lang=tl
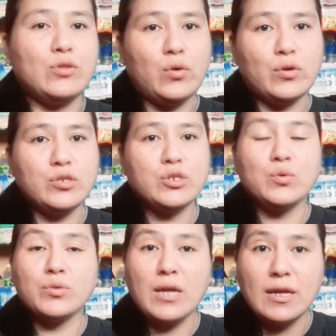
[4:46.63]
8 ounce,
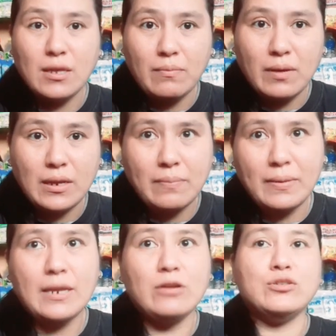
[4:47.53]
kung dati
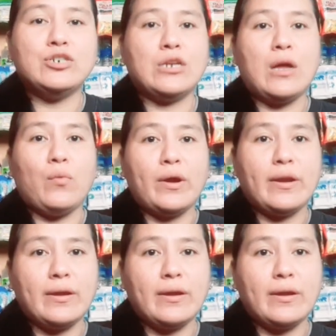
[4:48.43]
binibili ko siya ng